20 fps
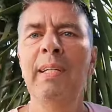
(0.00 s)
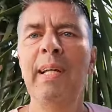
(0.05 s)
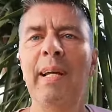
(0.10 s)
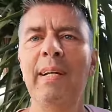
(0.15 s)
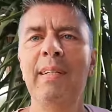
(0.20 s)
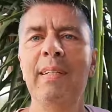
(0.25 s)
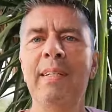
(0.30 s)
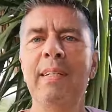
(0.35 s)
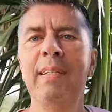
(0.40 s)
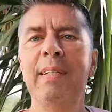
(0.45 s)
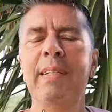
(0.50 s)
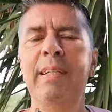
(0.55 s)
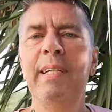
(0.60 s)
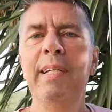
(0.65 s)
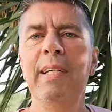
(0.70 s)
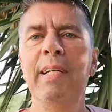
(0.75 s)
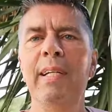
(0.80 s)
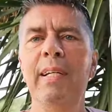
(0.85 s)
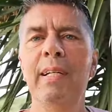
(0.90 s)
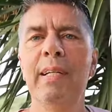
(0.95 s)
denn
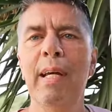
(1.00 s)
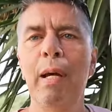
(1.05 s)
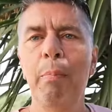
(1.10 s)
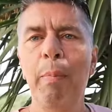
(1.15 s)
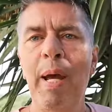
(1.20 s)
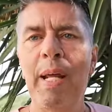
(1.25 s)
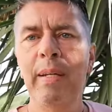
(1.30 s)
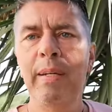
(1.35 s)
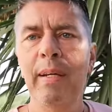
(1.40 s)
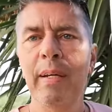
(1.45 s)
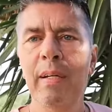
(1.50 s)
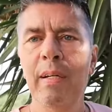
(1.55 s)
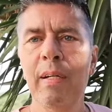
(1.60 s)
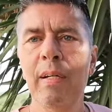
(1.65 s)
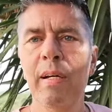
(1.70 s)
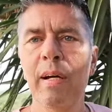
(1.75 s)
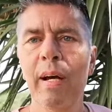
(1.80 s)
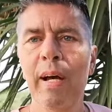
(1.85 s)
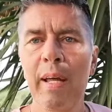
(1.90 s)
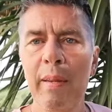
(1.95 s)
die Gemeinde
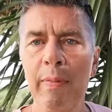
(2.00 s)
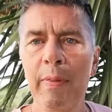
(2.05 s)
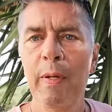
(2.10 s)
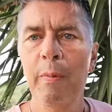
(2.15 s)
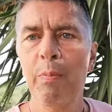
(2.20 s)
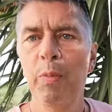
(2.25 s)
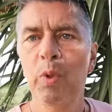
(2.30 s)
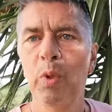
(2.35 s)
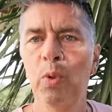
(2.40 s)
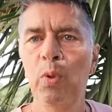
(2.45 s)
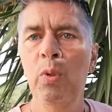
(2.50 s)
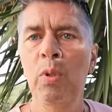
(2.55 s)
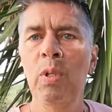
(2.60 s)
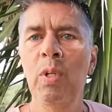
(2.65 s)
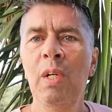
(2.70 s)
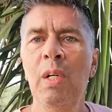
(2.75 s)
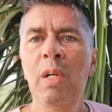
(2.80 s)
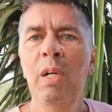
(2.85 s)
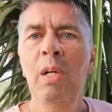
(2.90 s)
Retimno